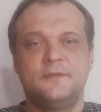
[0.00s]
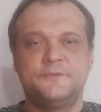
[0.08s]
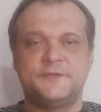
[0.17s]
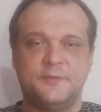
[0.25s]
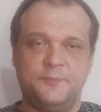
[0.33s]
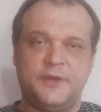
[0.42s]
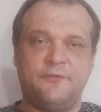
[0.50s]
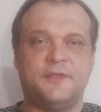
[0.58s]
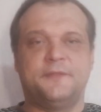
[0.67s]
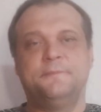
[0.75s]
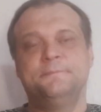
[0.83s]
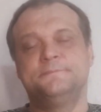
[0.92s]
Всем
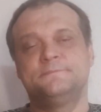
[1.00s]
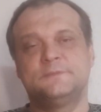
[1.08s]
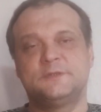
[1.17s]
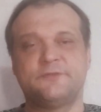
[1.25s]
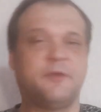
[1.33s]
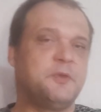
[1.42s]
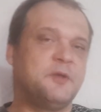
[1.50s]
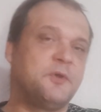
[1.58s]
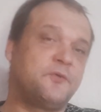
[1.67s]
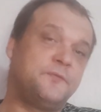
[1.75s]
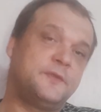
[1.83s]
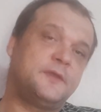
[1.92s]
привет! С вами
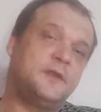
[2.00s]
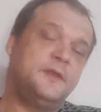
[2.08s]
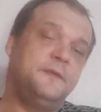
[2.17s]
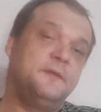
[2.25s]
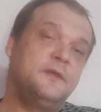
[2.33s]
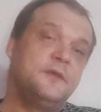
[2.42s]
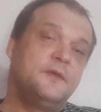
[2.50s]
Комаров Виталий.